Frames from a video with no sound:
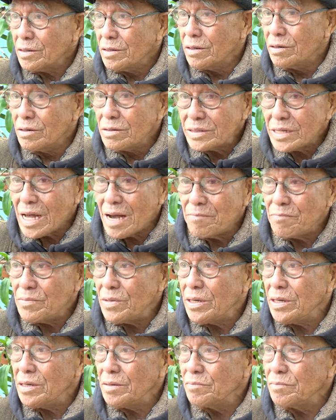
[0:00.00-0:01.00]
hơn
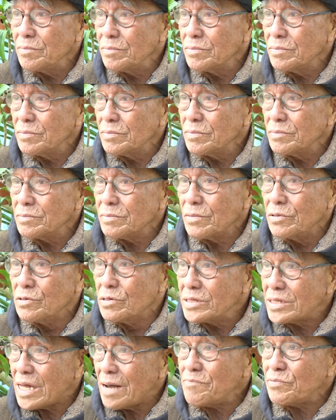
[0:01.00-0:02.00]
80
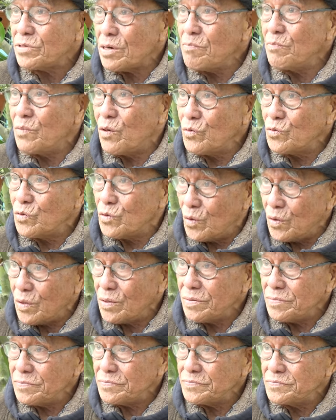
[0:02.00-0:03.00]
hơn 800 mẫu ruộng
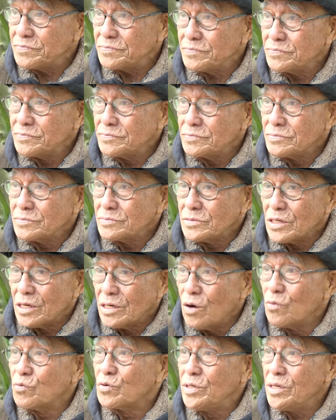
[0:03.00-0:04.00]

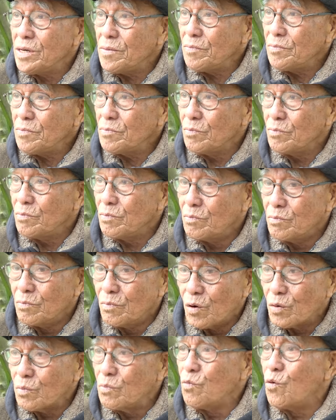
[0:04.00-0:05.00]
đồng chiêm
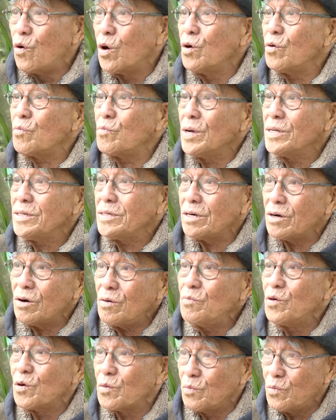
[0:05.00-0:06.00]
một mùa lúc bấy giờ
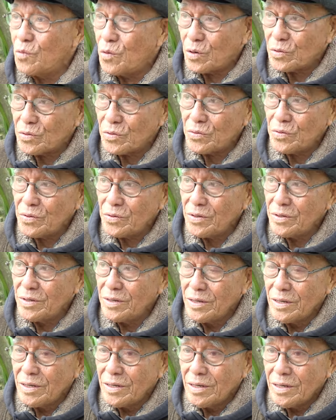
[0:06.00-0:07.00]
có một mùa thôi
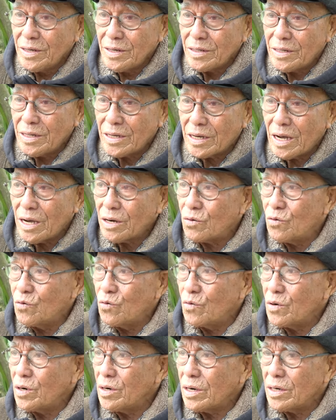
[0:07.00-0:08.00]
thì các
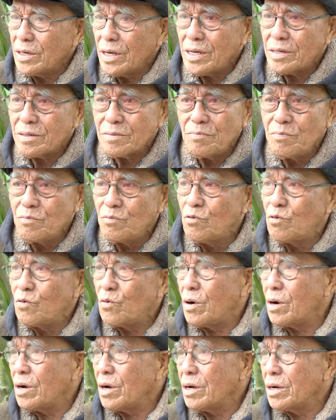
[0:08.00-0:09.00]
cụ là hết
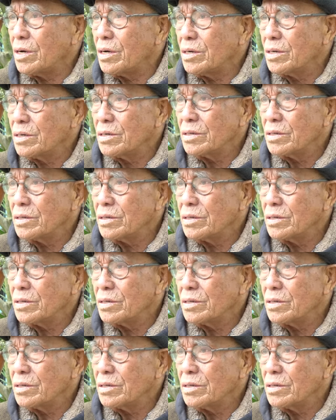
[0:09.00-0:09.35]
mùa